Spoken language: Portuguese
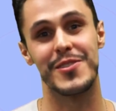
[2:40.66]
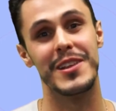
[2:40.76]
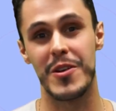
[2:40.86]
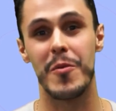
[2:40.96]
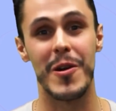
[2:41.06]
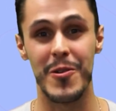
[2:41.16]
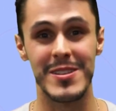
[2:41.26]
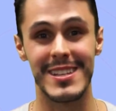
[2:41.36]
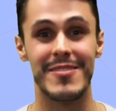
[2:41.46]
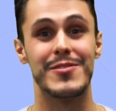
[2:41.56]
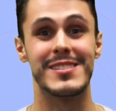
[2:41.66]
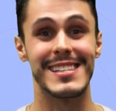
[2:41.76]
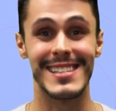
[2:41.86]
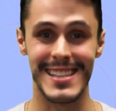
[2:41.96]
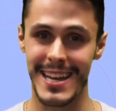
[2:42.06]
escolher alguma coisa que você
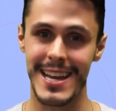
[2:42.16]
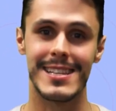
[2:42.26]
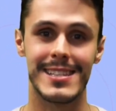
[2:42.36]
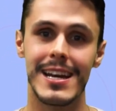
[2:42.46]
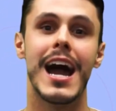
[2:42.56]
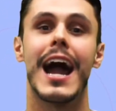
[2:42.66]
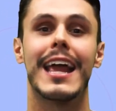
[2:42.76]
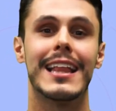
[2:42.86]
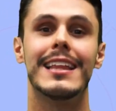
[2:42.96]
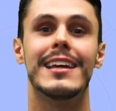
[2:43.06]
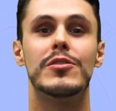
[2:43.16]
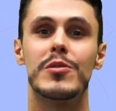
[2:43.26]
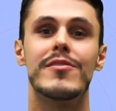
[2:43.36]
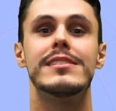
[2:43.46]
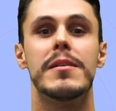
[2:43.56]
se interessa, aquela
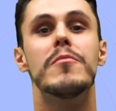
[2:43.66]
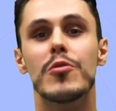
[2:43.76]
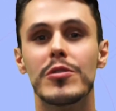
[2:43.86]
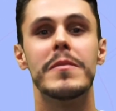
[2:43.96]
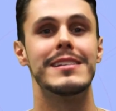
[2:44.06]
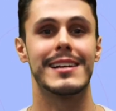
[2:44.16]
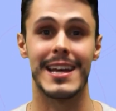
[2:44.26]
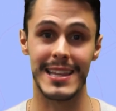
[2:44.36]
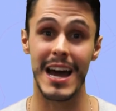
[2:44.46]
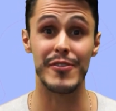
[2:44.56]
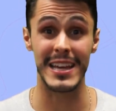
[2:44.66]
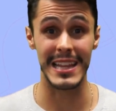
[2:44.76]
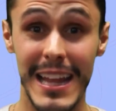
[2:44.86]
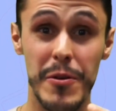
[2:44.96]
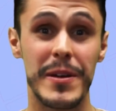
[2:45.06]
leitura vai ser muito mais agradável e
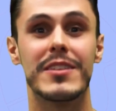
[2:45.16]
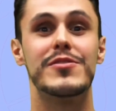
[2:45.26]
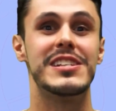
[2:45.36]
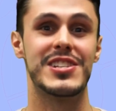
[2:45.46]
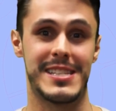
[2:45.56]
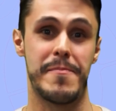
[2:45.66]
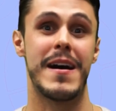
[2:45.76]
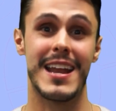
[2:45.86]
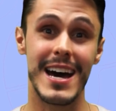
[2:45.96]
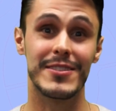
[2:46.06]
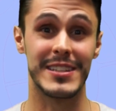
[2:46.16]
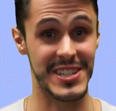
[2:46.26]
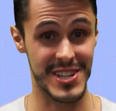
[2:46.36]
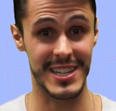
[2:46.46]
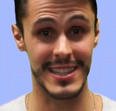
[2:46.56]
aquele momento que você tinha separado na
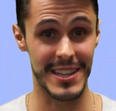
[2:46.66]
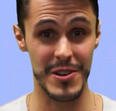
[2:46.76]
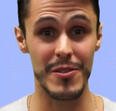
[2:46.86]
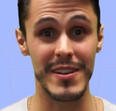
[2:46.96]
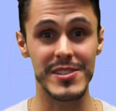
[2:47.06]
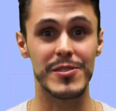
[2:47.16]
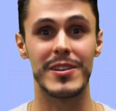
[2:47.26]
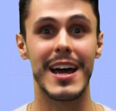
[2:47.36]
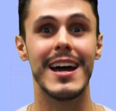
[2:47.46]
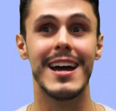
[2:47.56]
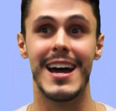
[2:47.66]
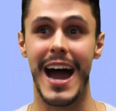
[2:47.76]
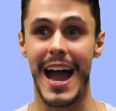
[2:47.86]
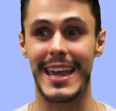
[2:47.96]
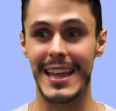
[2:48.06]
dica anterior vai se tornar
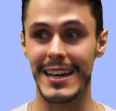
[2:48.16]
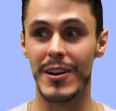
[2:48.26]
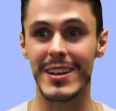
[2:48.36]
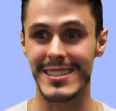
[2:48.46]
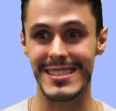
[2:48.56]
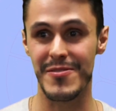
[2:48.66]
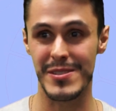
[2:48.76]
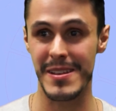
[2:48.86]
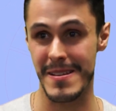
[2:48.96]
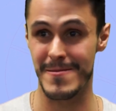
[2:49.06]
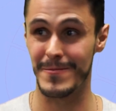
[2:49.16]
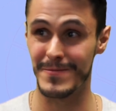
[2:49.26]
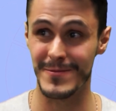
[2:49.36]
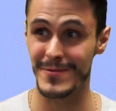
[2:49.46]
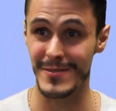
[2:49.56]
aquela hora que você
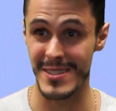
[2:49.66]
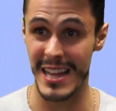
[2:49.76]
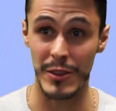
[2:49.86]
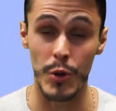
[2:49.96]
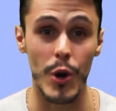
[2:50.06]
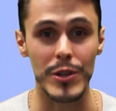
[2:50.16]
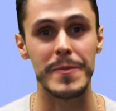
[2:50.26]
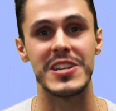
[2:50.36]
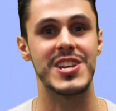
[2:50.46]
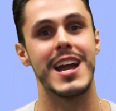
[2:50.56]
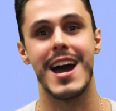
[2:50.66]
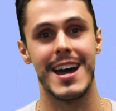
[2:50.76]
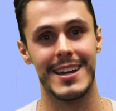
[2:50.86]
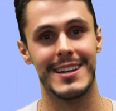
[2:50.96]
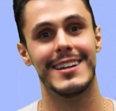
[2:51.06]
está doido para chegar.